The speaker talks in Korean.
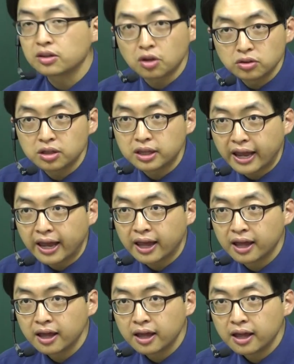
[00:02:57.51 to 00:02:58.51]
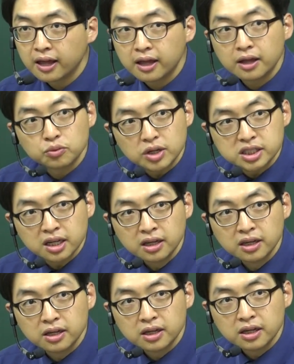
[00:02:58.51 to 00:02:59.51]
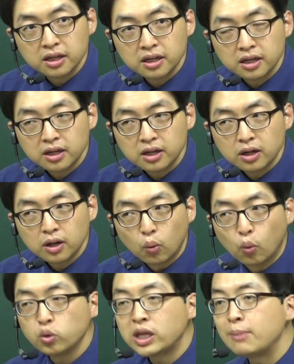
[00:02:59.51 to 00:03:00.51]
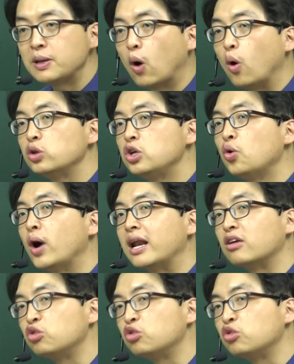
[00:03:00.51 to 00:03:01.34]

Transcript: 떴는데 됐지? 오답이 어디로 하나